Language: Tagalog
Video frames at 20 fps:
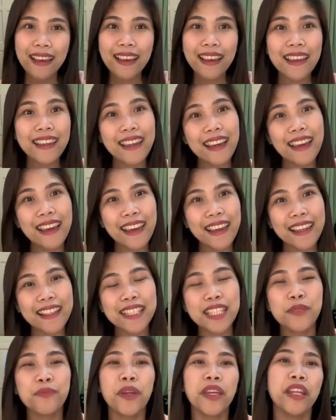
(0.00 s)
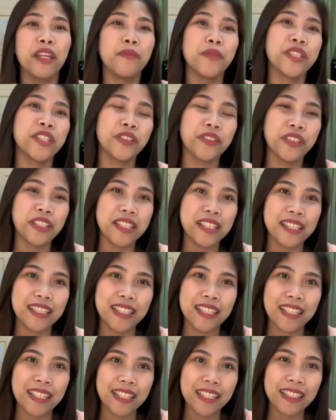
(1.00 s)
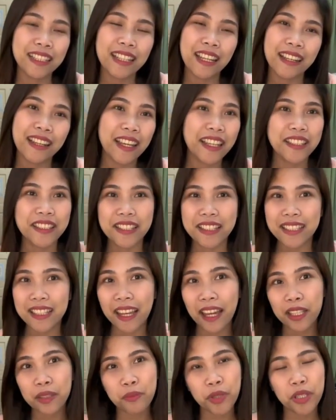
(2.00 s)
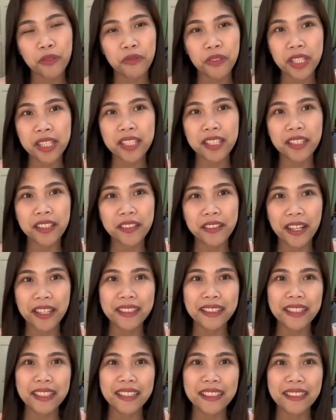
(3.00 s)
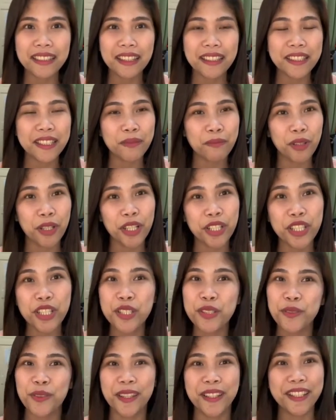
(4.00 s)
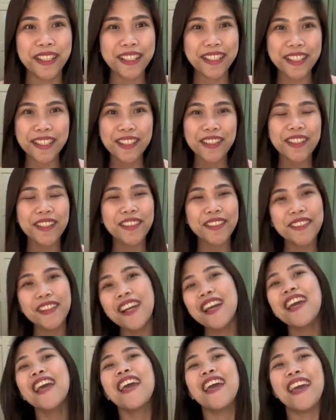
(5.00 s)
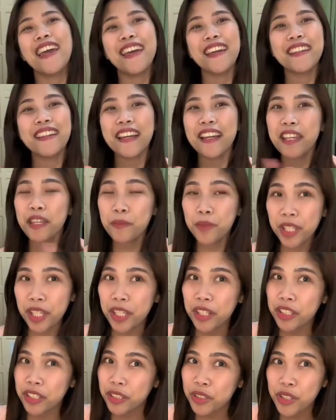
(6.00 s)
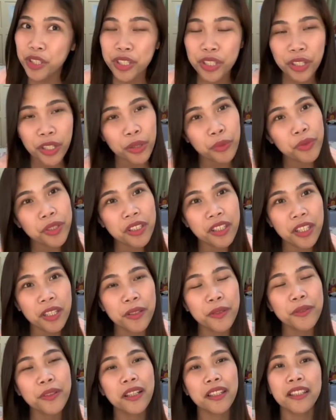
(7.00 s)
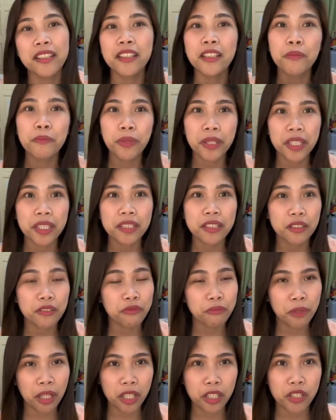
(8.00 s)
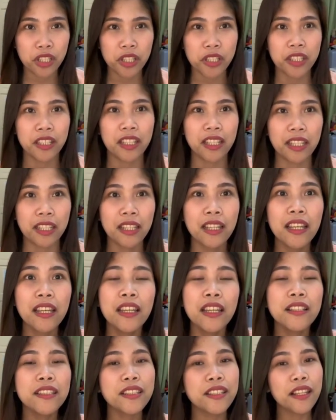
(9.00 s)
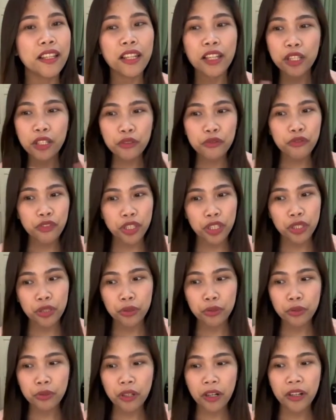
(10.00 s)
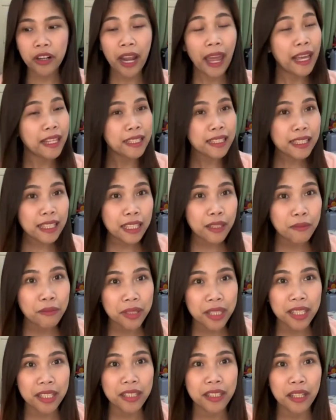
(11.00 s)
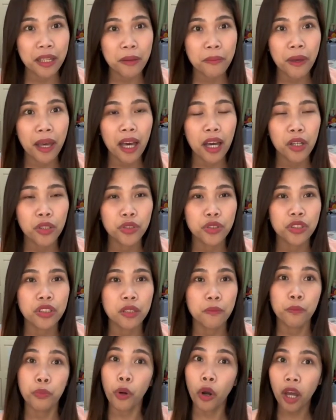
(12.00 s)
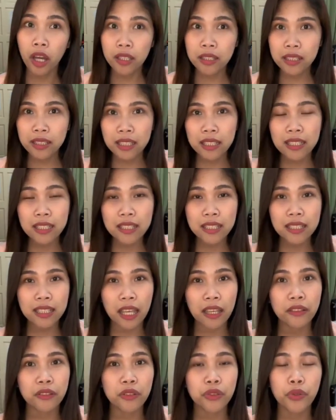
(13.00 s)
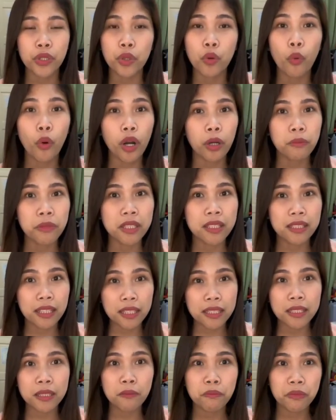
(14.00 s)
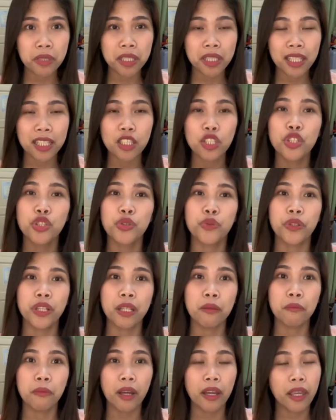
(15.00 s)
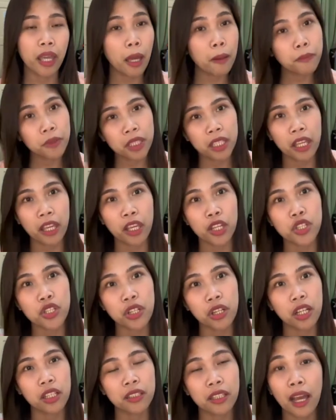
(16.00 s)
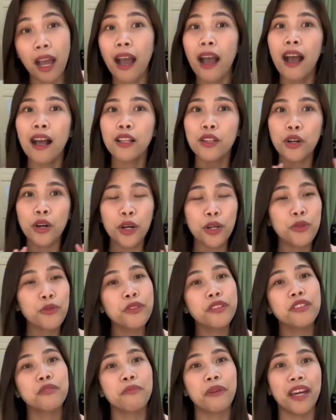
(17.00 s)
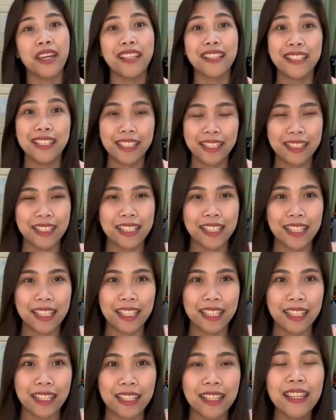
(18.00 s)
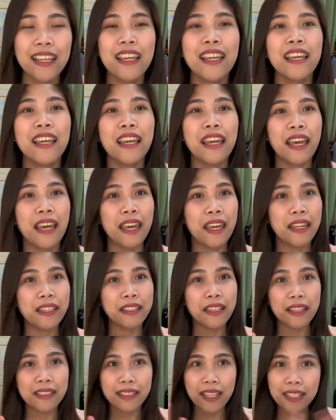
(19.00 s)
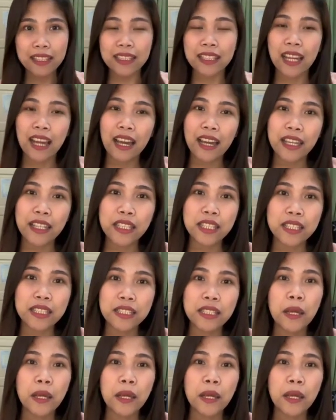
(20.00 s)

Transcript: Hi guys! My name is Christine and I just got my visa granted last March 22 and I am here to share with you a little bit of my journey. So a lot of you are asking me about the process and the requirements I submitted during my application along with my GCE. And uh, yes guys,